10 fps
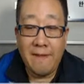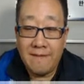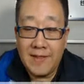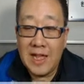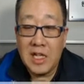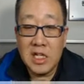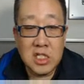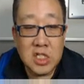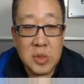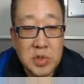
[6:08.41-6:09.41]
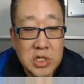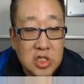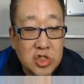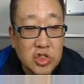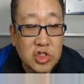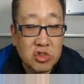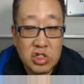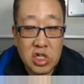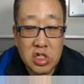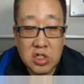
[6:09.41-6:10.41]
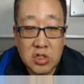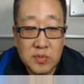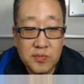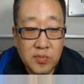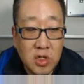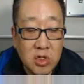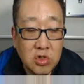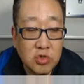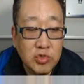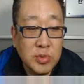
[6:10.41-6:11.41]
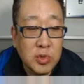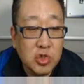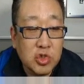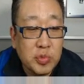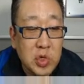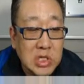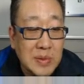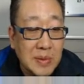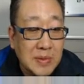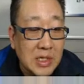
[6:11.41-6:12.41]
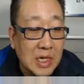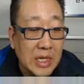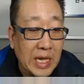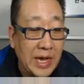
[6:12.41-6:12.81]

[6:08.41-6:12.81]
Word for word: 네. 첫 번째 뉴스였고요. 우리 모두 투표 열심히 합시다. 네.